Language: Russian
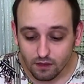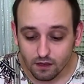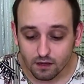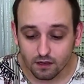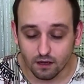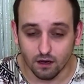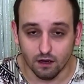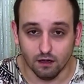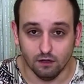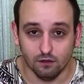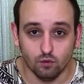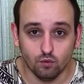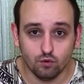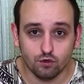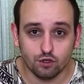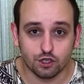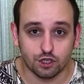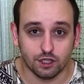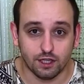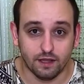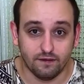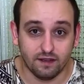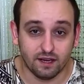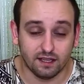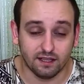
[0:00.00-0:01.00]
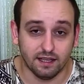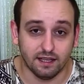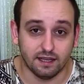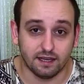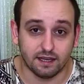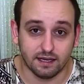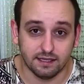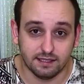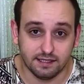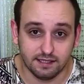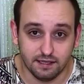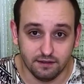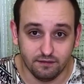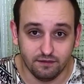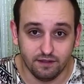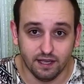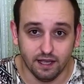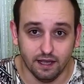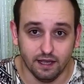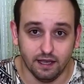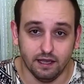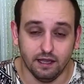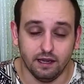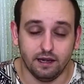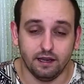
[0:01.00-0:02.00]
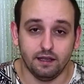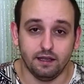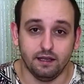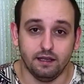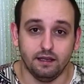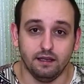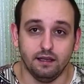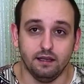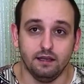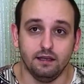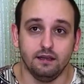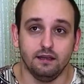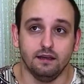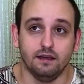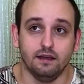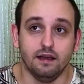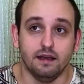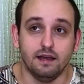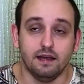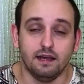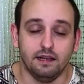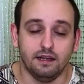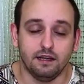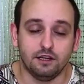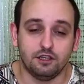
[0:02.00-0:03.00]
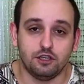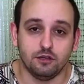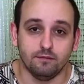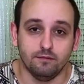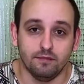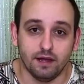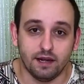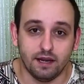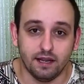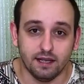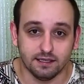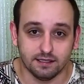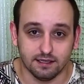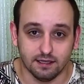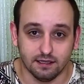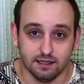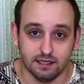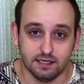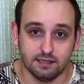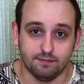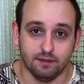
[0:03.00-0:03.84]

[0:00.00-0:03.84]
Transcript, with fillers: а, лучше, наверное, и красивее, и, и легче бы резалась,